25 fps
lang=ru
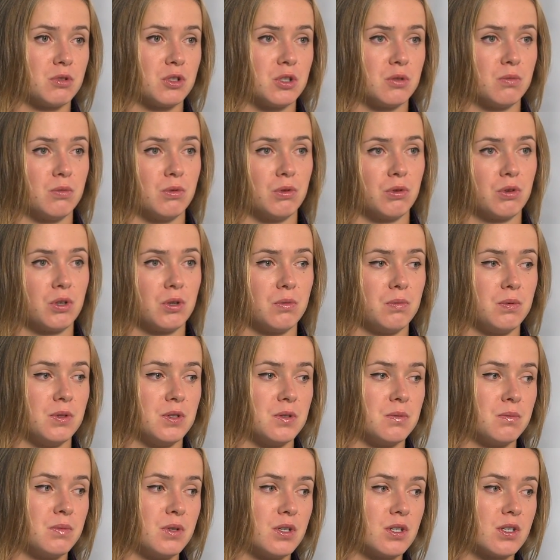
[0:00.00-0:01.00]
чтобы
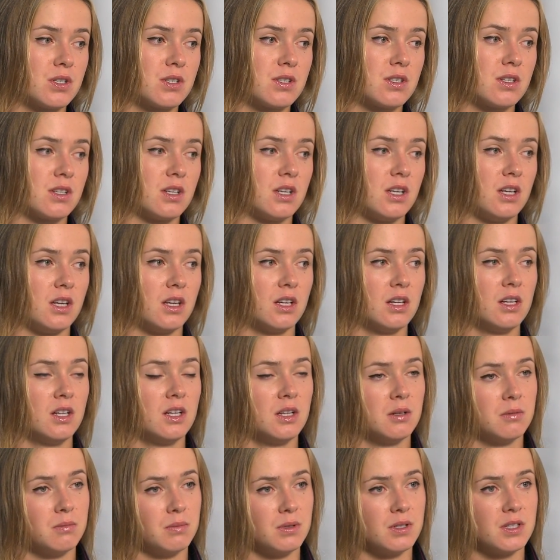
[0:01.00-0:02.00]
укрепить мышцы и
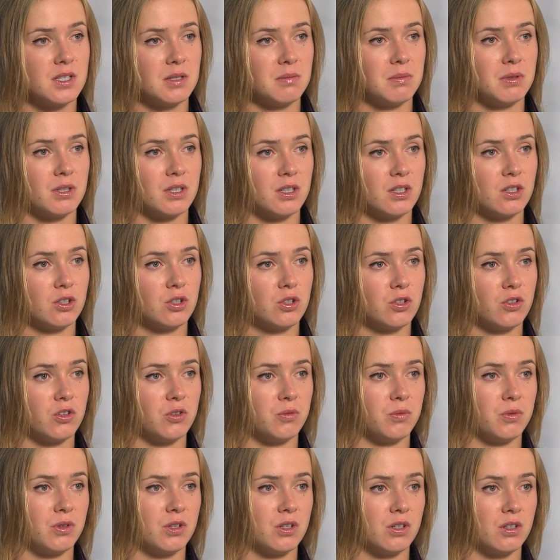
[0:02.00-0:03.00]
быть именно
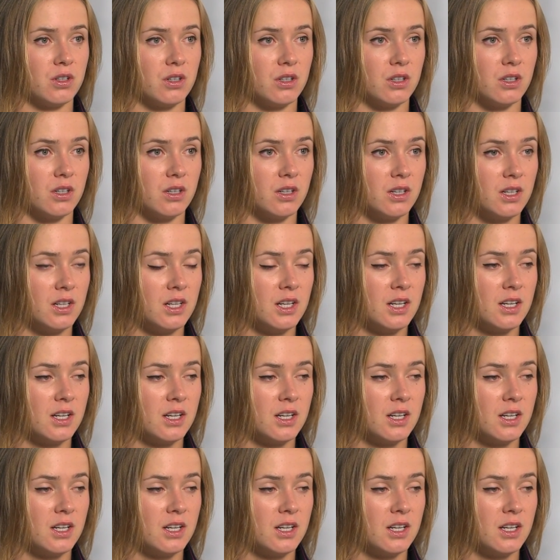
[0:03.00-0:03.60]
готовым к,